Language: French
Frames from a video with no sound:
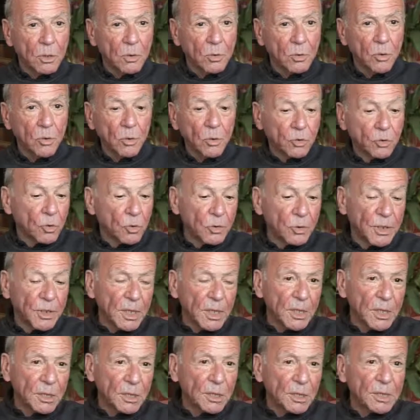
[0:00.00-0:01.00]
De l'autre
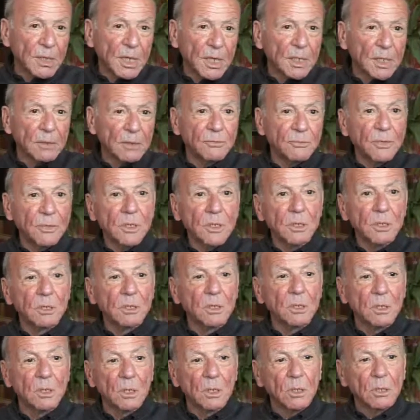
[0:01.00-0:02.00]
côté,
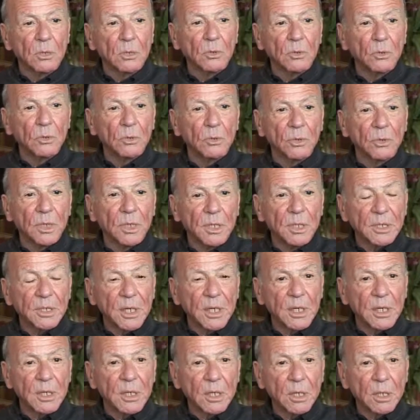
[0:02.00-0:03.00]
sacrifice du côté
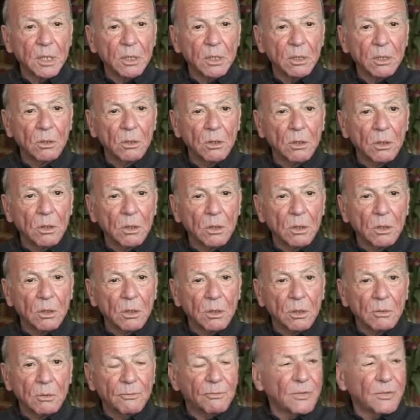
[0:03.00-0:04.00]
israélien,
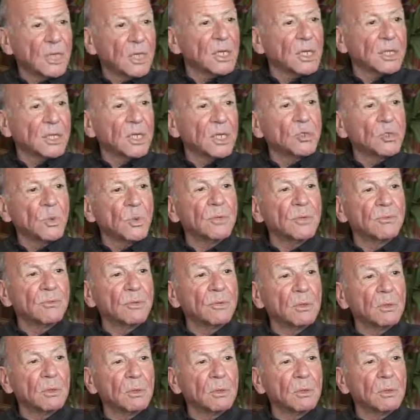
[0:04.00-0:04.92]
fin de l'État juif.